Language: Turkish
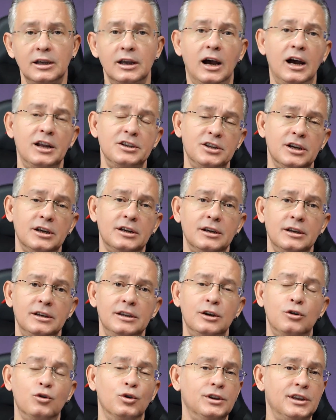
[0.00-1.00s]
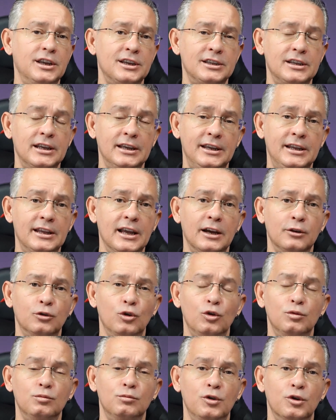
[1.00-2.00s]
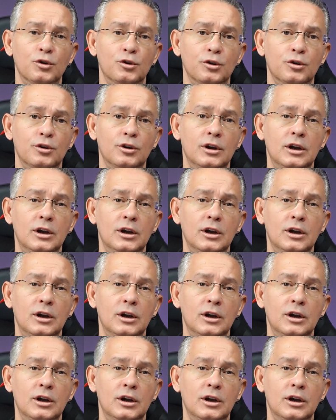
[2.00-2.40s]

Ancak Nikola Tesla ikna olmuyordu.